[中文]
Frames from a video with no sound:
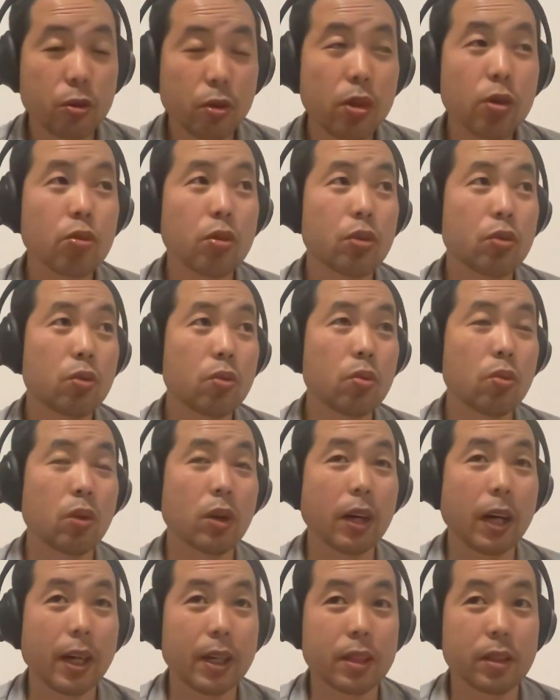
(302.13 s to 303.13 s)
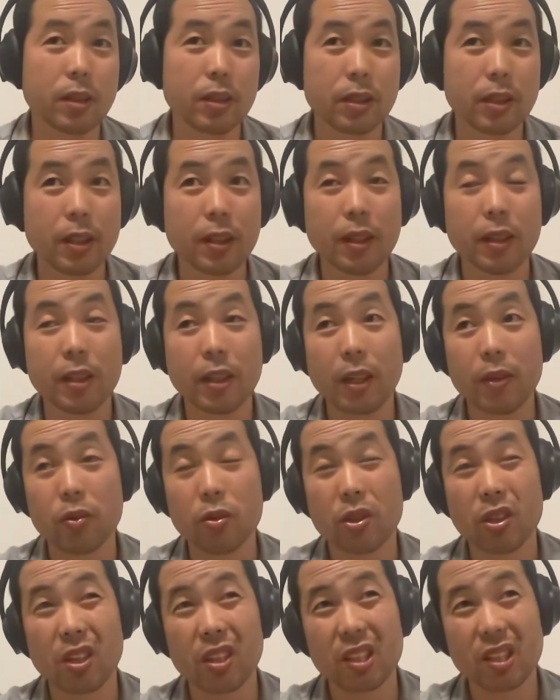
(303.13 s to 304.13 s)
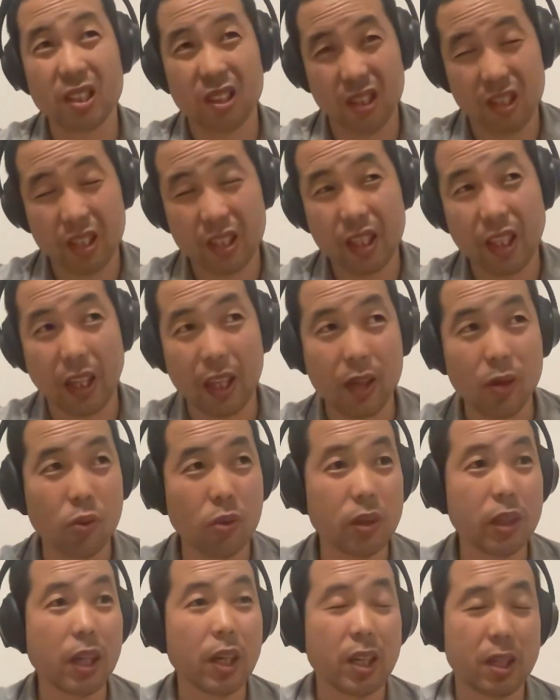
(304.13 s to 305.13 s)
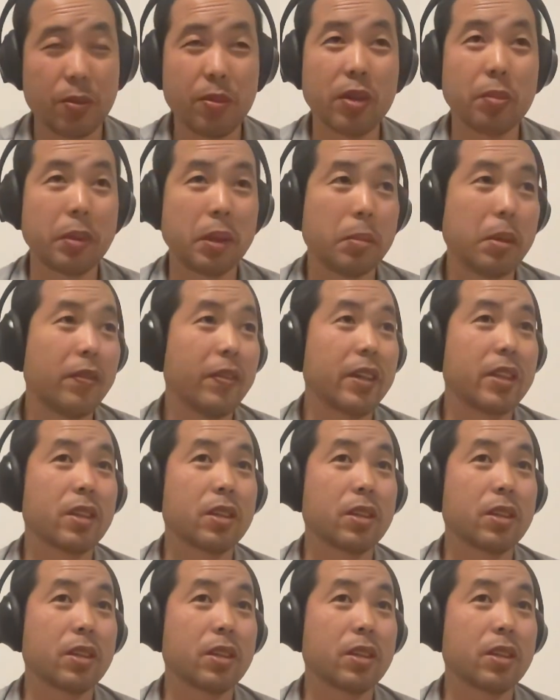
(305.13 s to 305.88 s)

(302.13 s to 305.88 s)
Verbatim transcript: 所以说，中国开始现在电动车，其他的国家根本就没办